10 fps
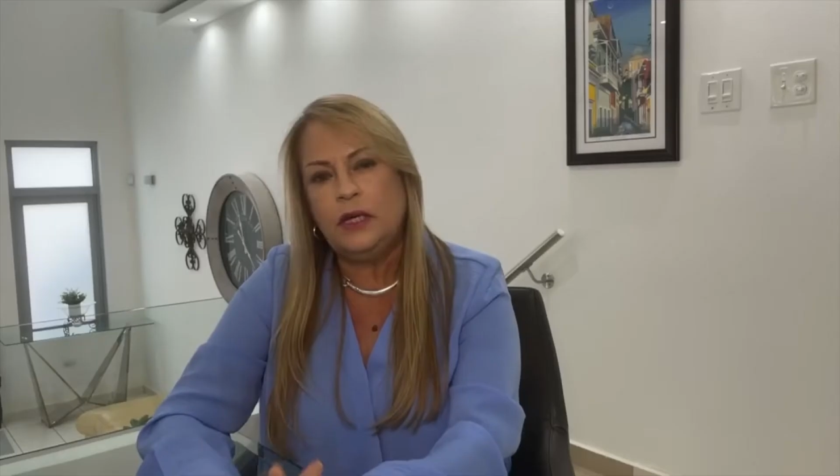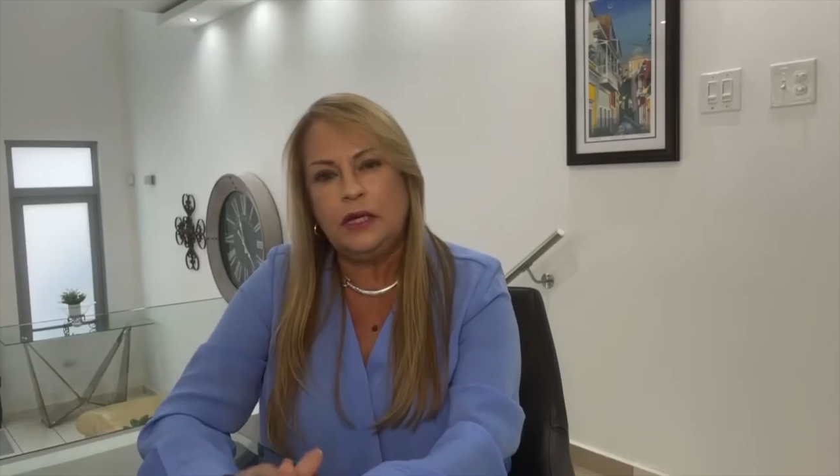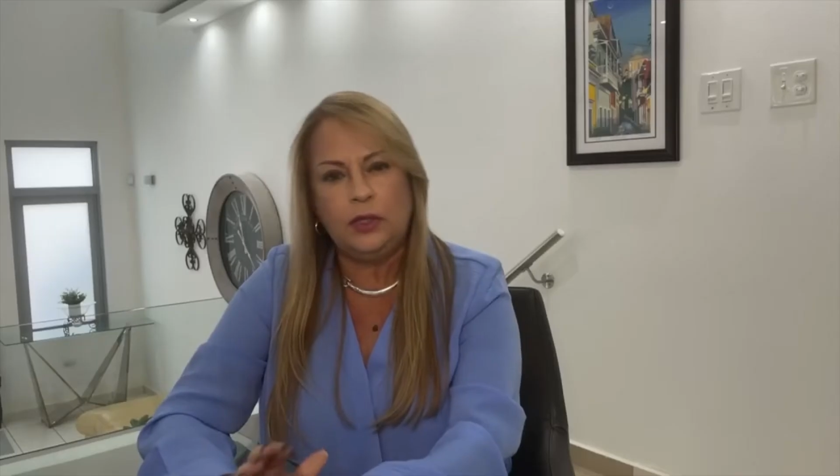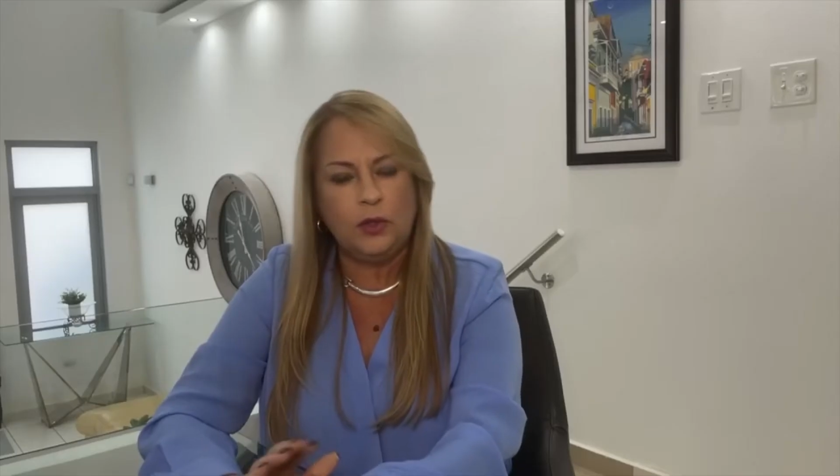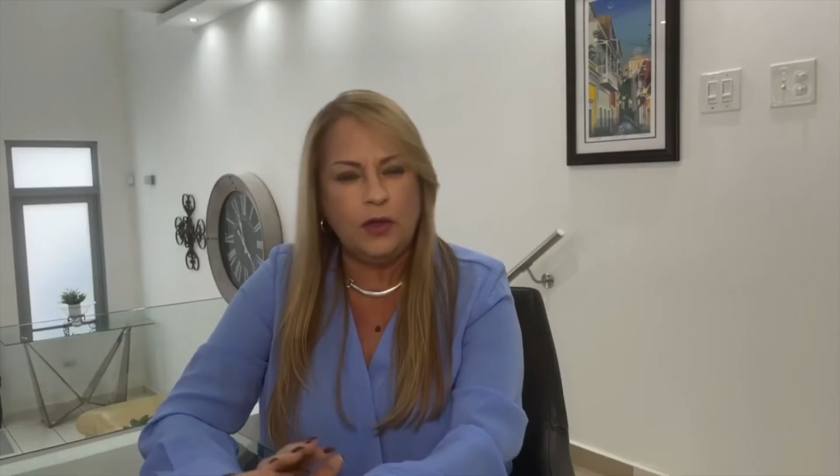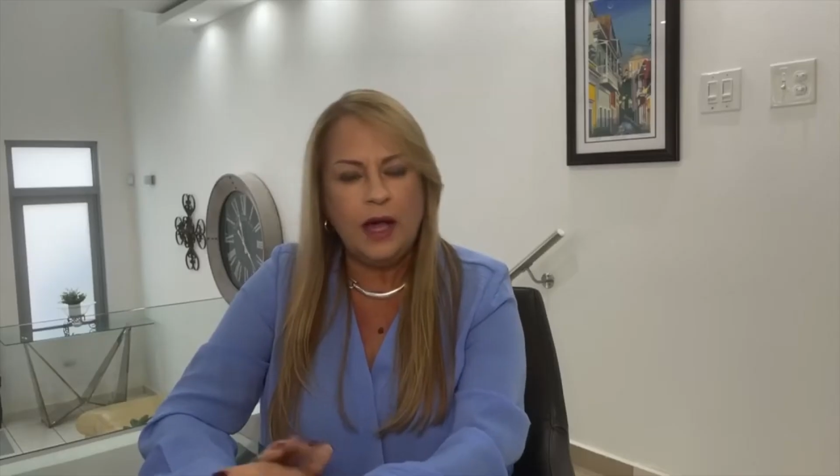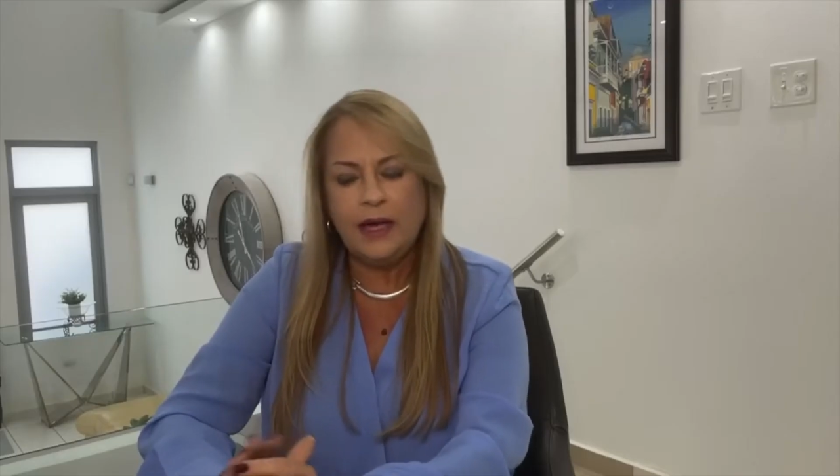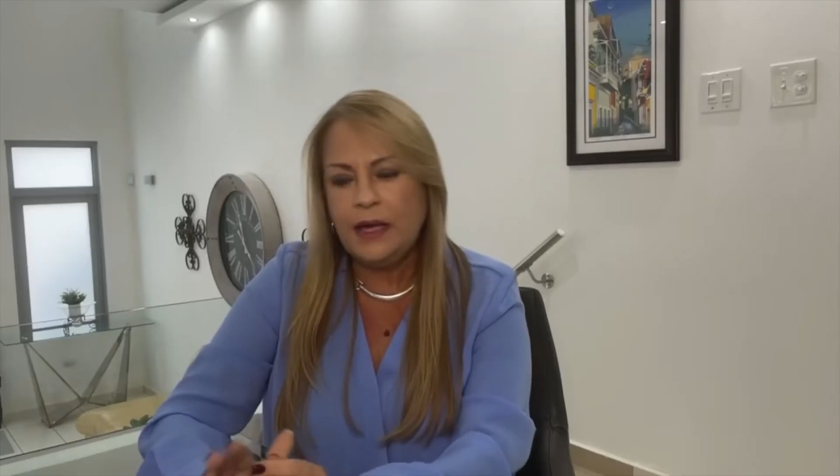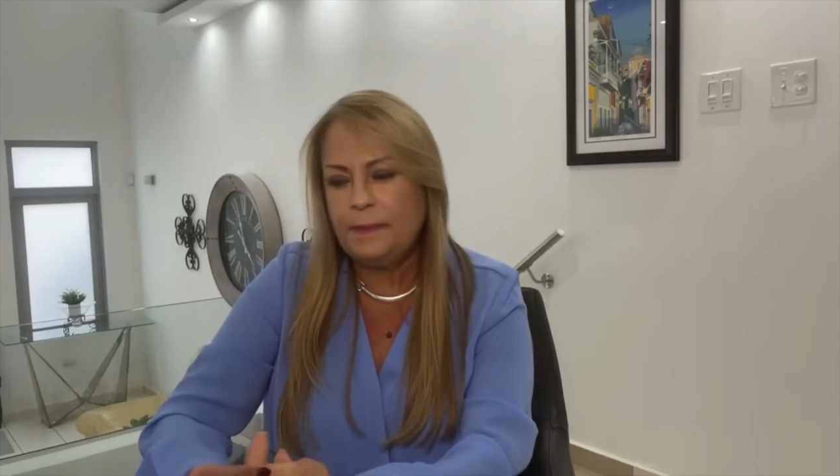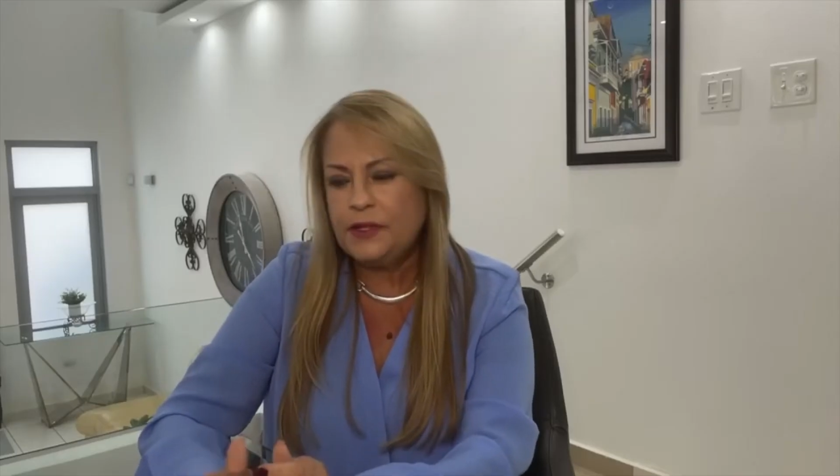Y todas
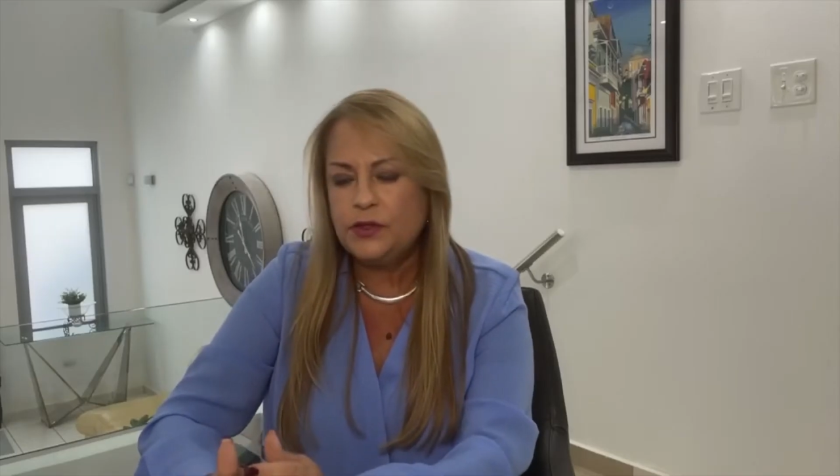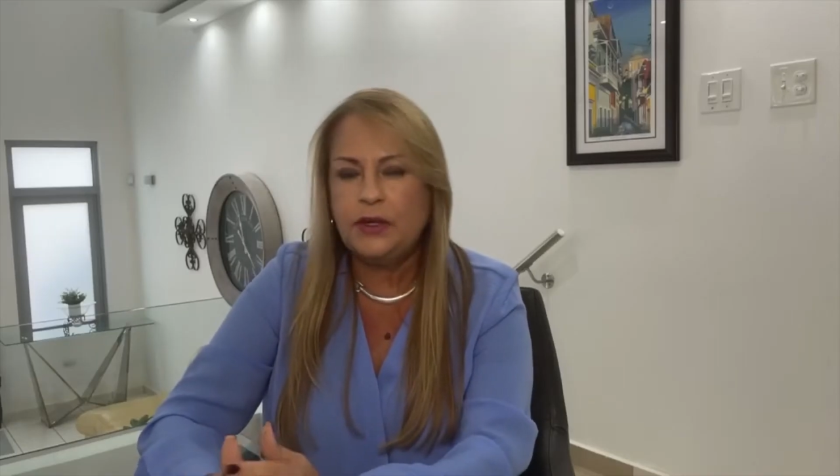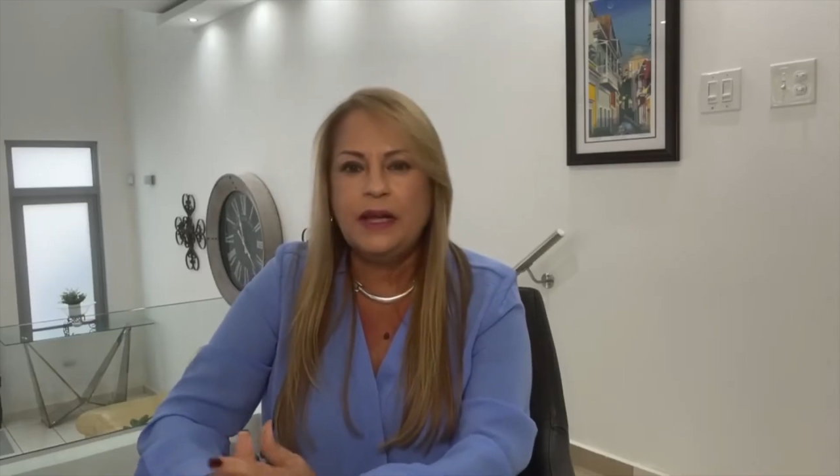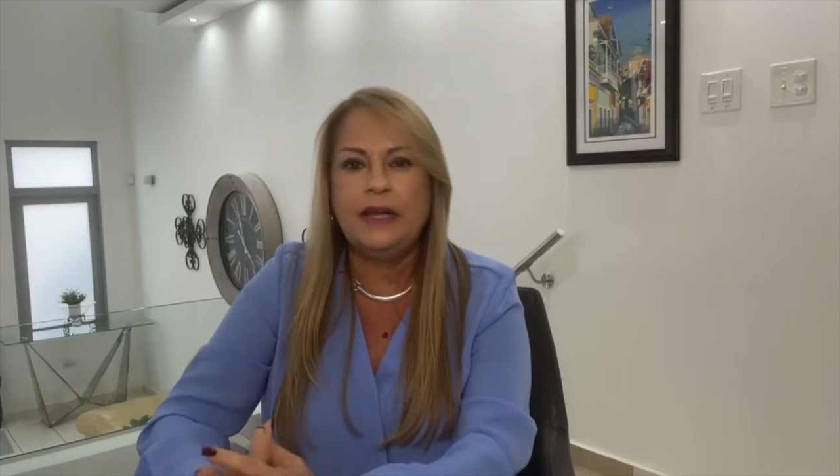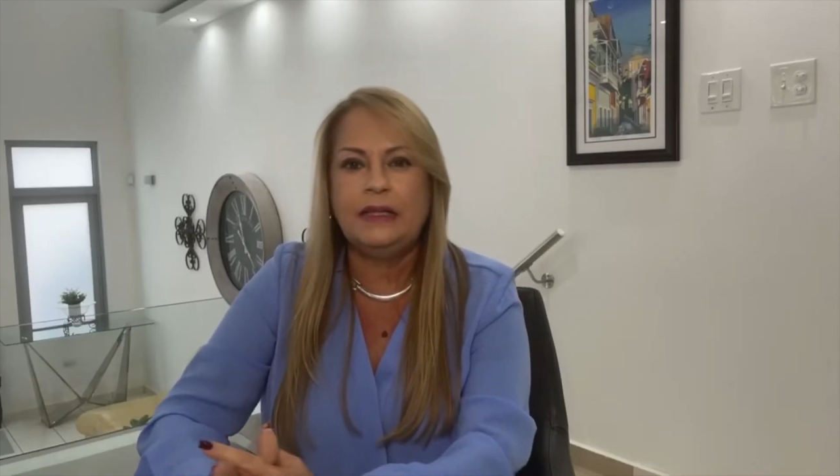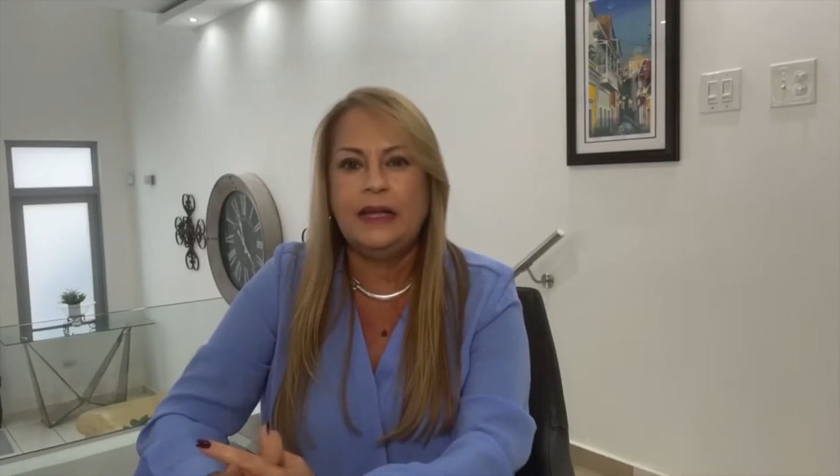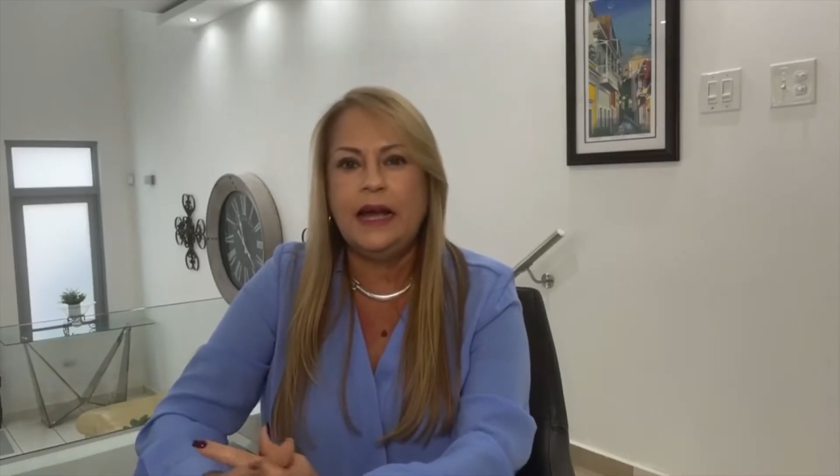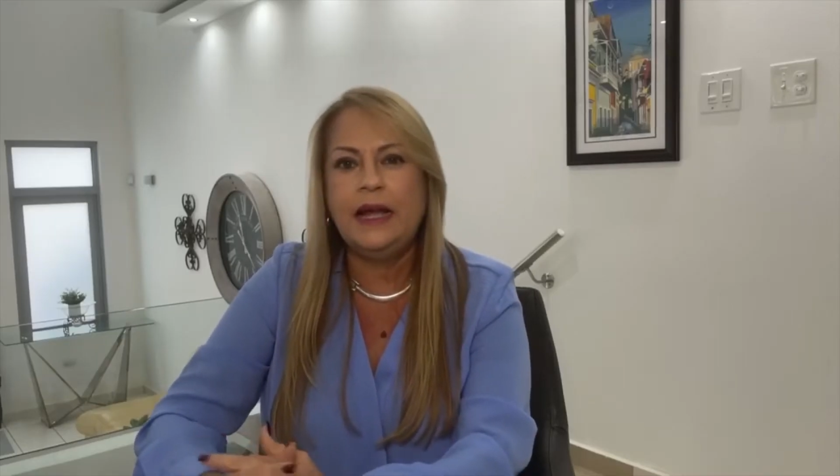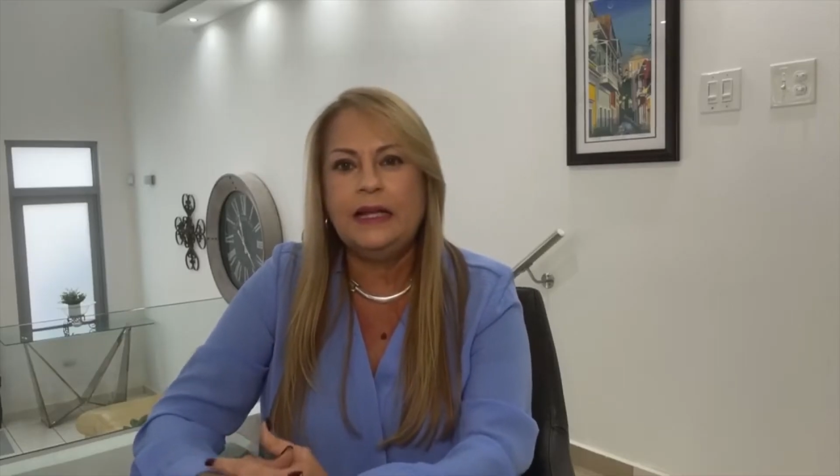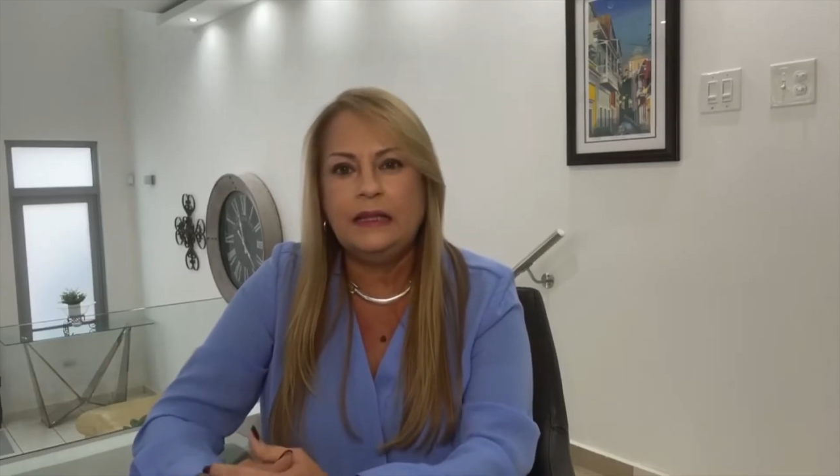aquellas personas que tengan el